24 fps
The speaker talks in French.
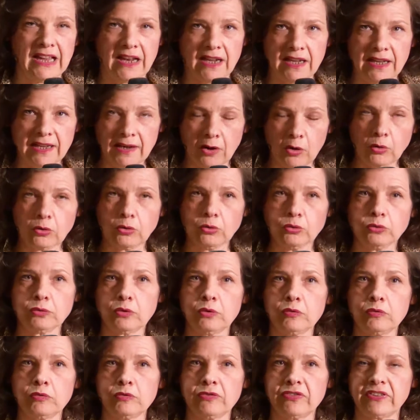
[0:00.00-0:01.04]
les rencontres
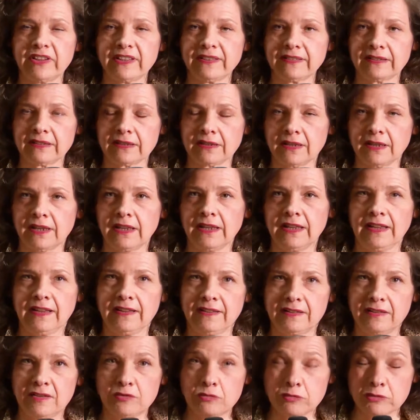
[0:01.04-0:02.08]
que vous faites,
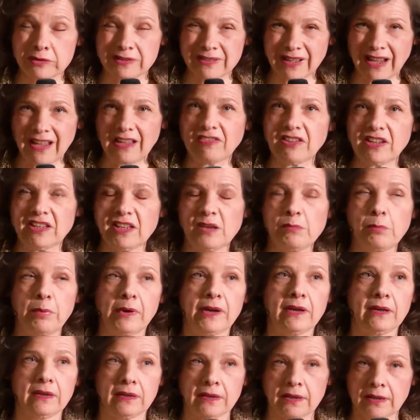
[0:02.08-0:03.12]
si vous ne travaillez pas,